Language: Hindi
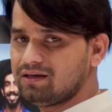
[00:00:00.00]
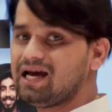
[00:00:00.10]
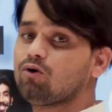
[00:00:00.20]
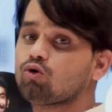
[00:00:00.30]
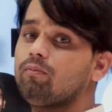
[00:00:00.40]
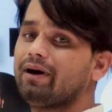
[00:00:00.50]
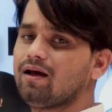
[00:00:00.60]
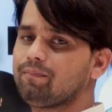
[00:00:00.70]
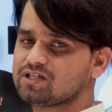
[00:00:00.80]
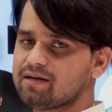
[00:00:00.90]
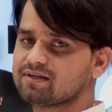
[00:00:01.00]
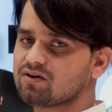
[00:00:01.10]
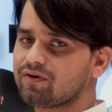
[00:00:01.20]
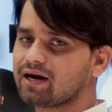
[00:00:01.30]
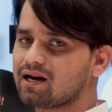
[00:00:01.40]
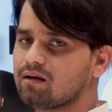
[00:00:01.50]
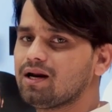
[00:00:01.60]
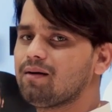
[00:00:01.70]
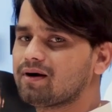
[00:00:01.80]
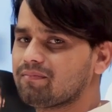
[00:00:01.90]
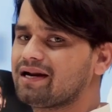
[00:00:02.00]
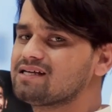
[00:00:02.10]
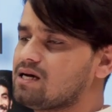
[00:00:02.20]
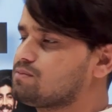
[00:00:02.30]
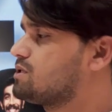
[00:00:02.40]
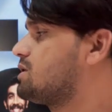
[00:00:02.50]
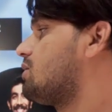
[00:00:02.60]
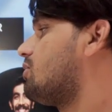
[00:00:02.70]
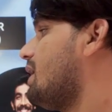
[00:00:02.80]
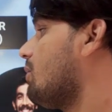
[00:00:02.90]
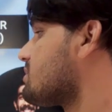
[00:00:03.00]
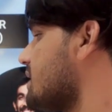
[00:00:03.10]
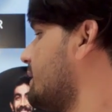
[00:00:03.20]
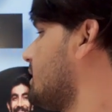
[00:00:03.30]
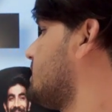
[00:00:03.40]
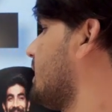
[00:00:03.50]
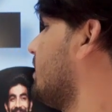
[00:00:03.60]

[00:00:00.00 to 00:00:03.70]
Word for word: ठाकुर को भले पिछले मैच में विकेट नहीं मिला बट मेरे हिसाब से शरदुल ठाकुर ज़्यादा अच्छे